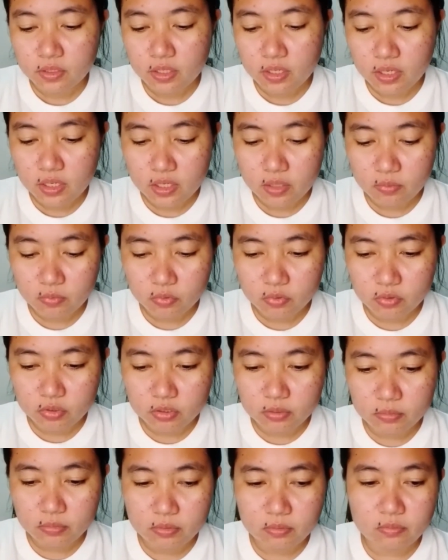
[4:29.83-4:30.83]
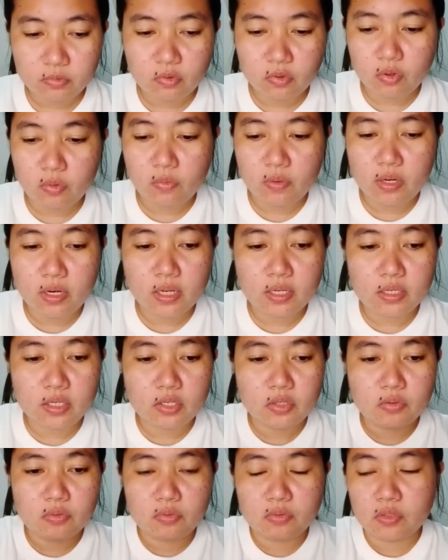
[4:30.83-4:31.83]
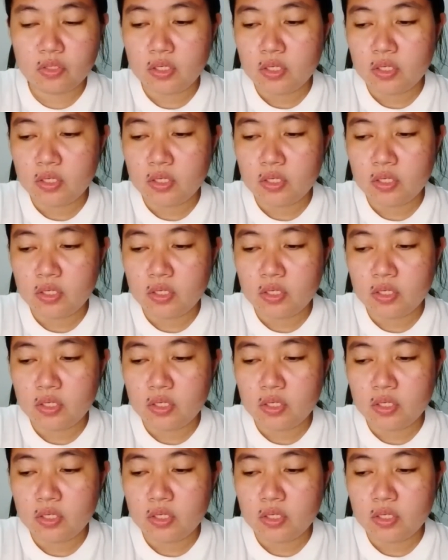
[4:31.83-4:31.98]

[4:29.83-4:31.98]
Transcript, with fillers: Alam ko naman mawawala na yung